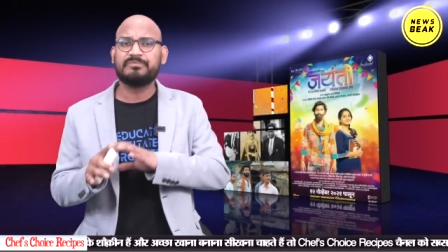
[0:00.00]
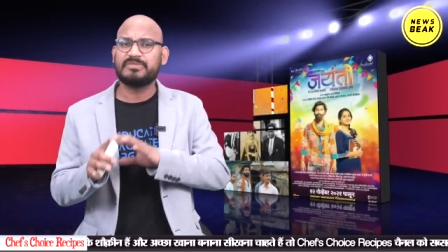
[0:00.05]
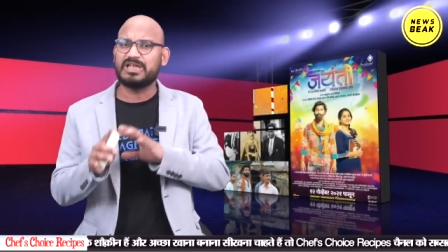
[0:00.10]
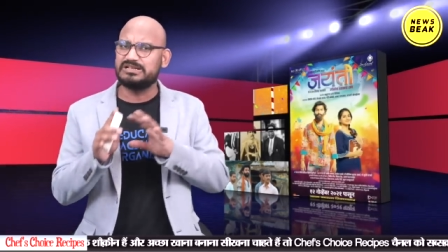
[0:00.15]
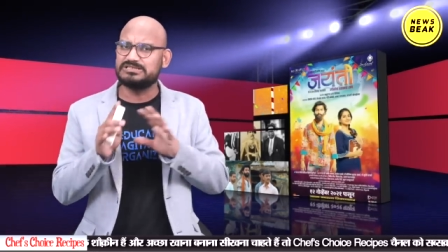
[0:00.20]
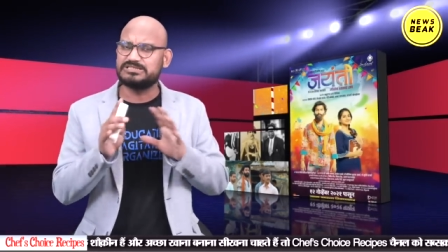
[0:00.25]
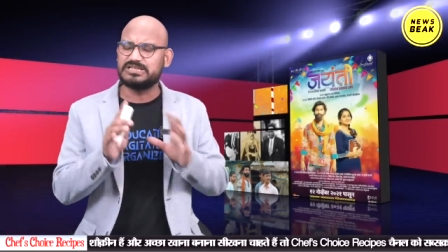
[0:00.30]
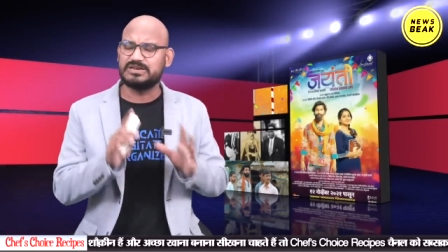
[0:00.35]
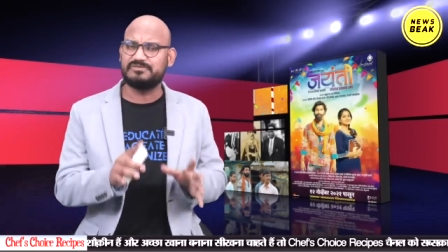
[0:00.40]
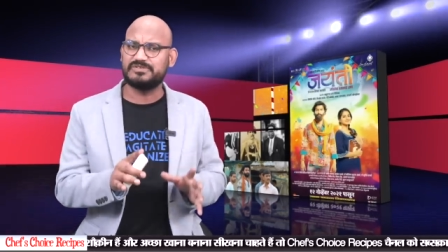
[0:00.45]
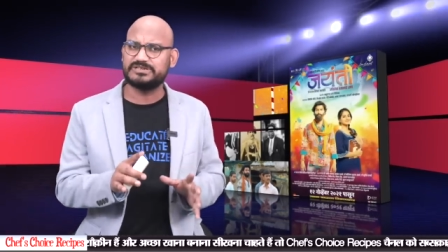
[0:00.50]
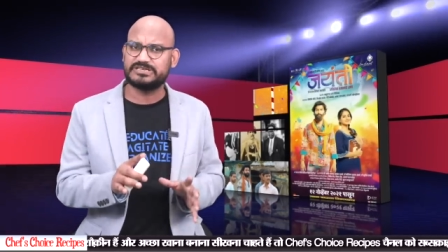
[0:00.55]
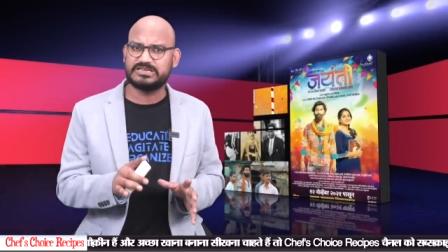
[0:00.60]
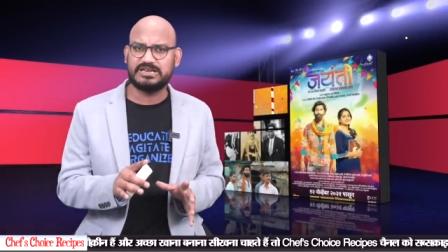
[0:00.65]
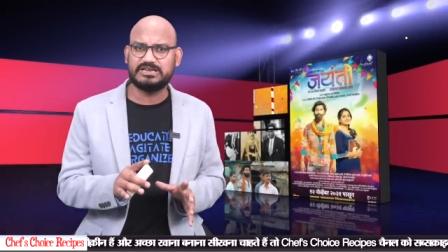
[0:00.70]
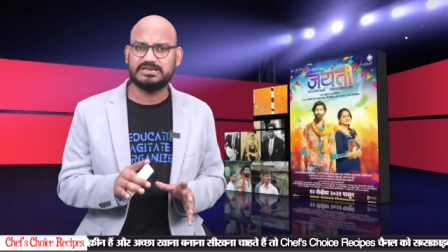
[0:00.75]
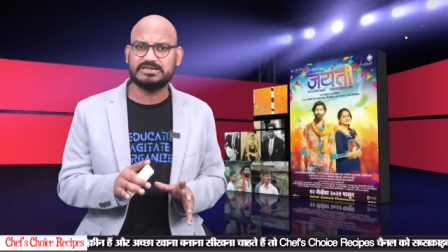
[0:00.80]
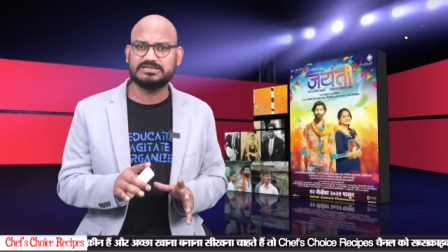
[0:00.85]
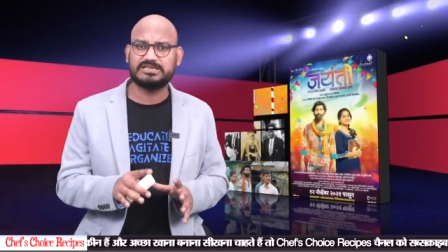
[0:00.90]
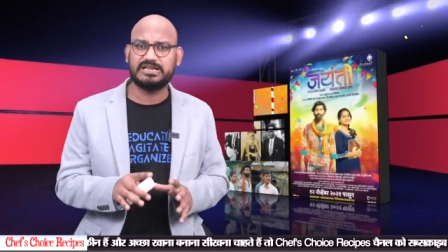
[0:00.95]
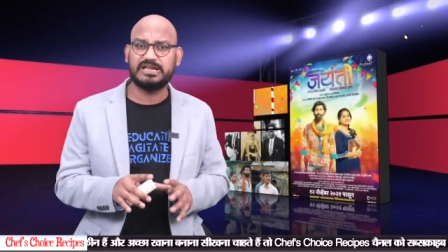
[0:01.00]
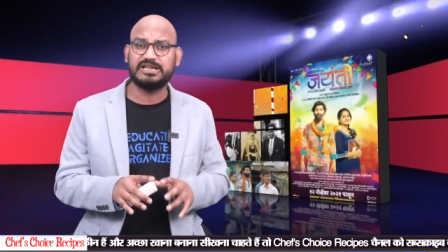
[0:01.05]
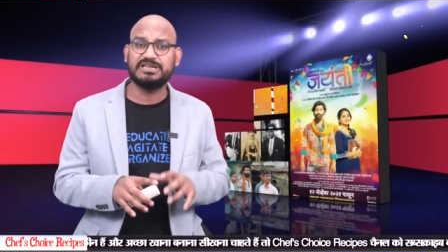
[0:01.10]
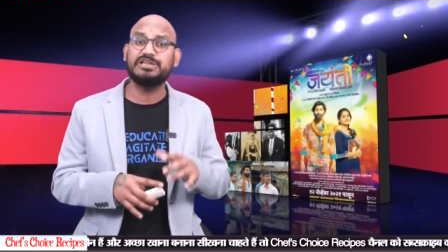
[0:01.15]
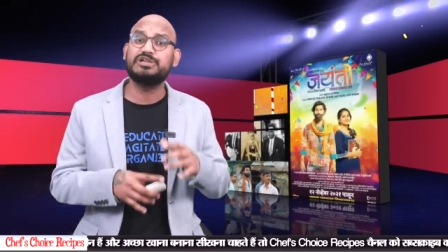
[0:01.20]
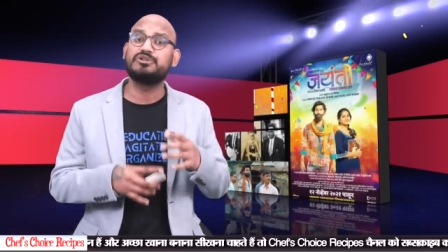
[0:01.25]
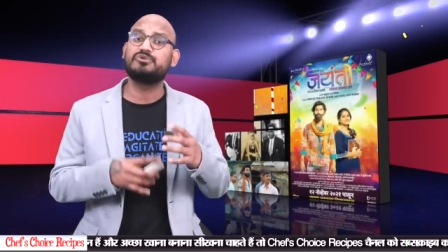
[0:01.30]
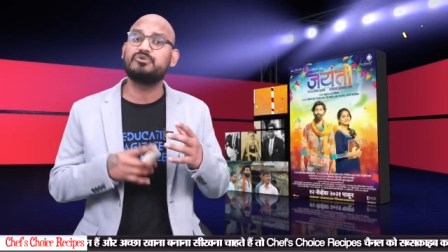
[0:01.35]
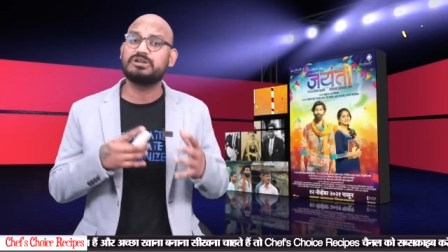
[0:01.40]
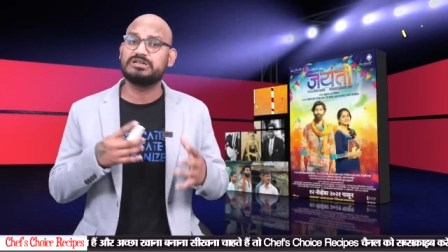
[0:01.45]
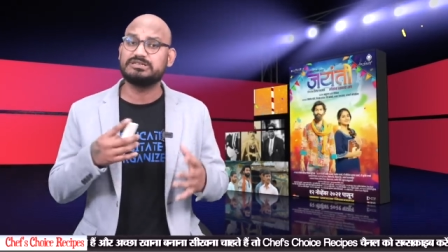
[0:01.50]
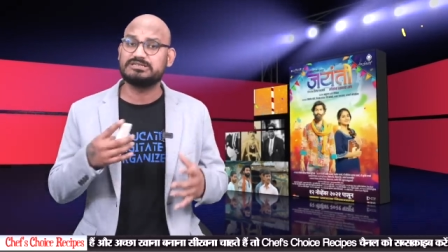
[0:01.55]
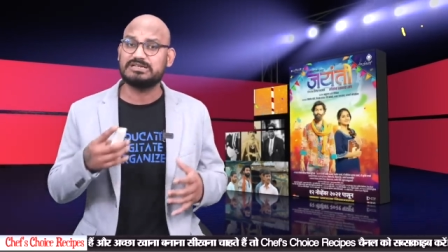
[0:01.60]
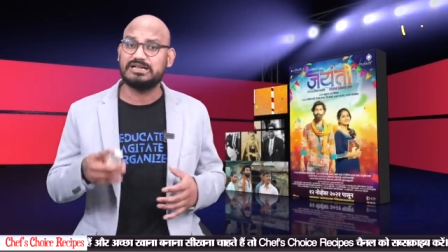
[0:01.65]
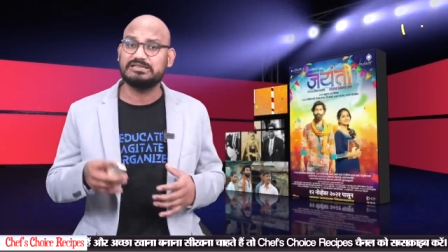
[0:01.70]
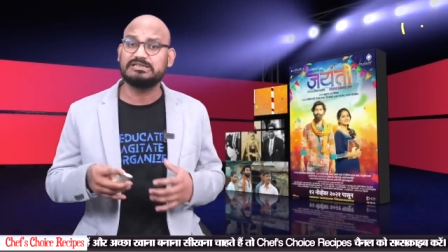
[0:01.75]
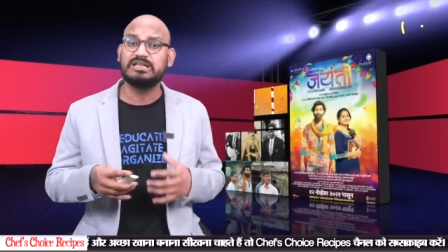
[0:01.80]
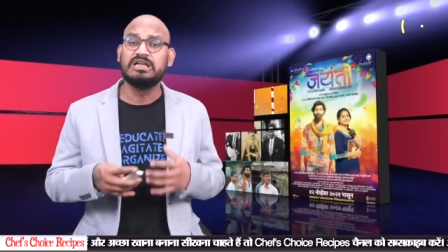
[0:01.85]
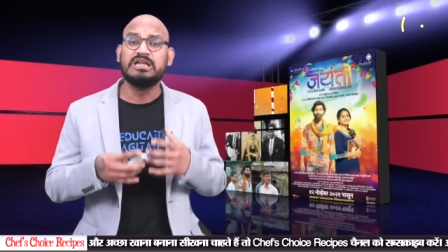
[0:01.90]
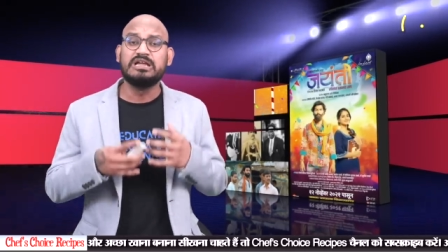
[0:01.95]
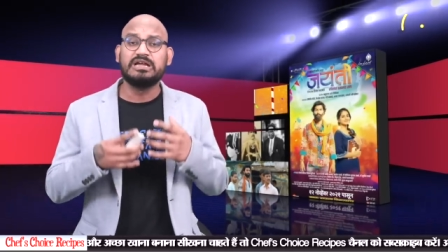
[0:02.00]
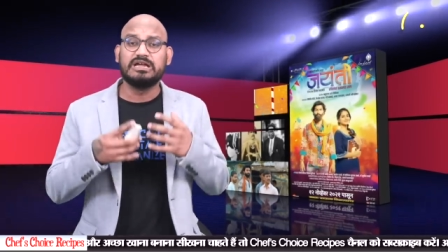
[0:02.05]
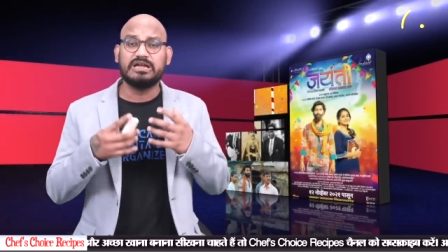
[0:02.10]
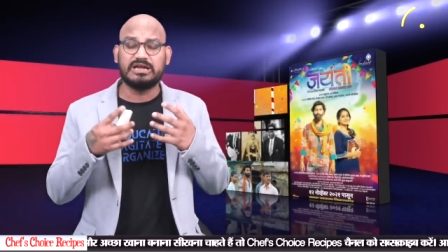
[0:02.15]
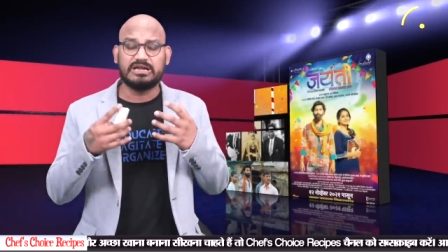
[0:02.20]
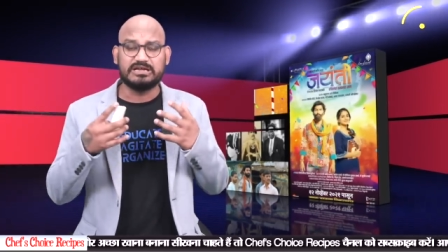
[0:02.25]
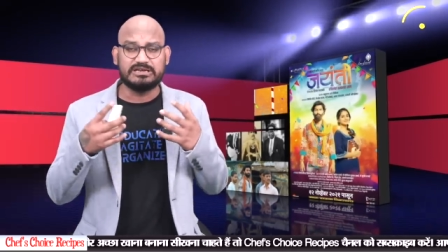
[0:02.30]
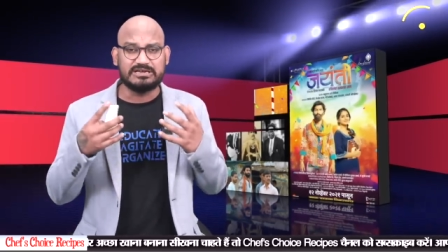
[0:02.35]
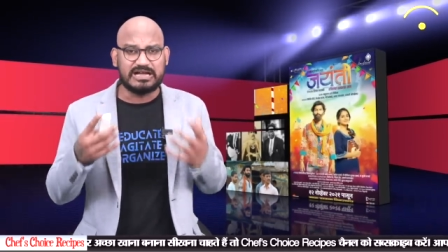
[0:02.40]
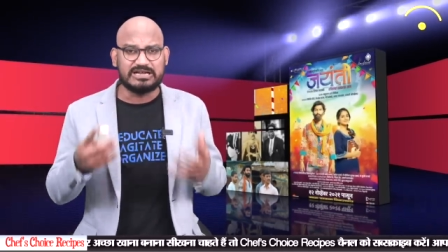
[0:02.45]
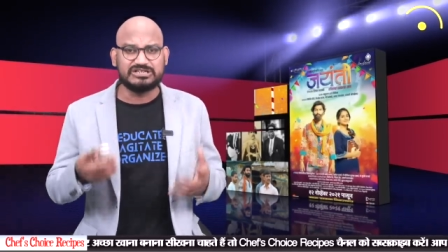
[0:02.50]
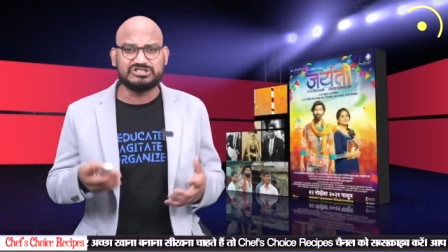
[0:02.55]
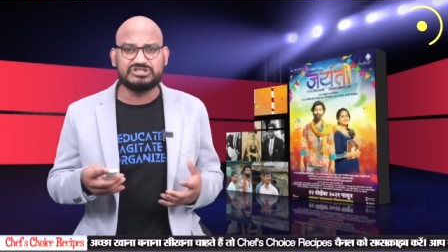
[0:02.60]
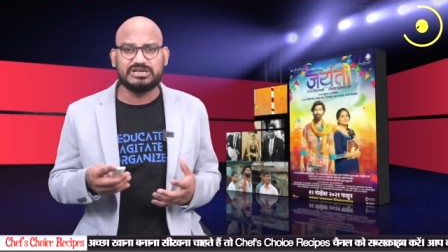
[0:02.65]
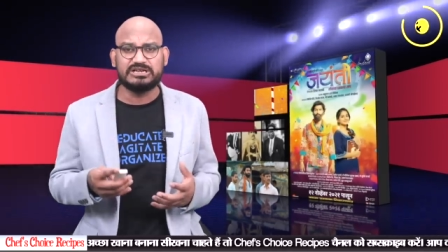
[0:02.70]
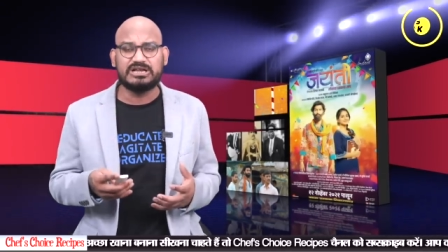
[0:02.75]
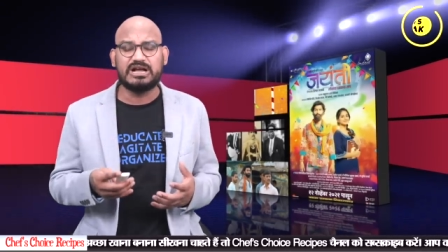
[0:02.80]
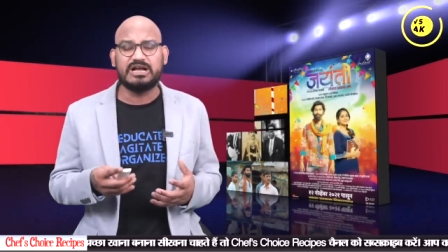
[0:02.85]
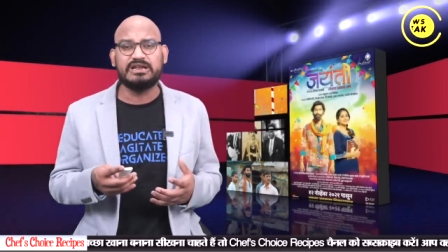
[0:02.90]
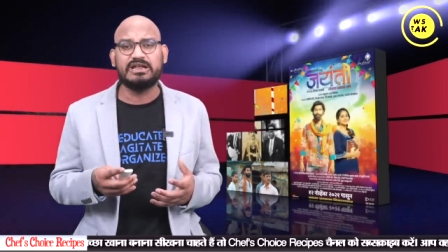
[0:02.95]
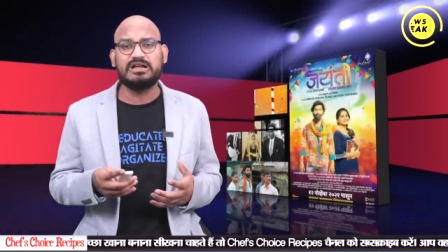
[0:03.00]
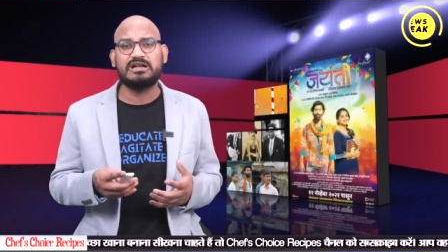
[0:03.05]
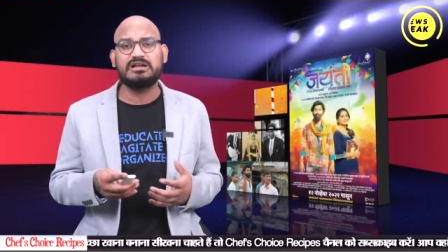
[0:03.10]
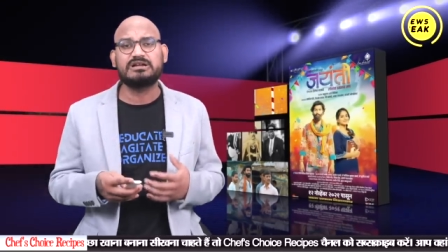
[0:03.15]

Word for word: सिर्फ इसलिए रखते हैं कि हीरो के साथ नाचने गाना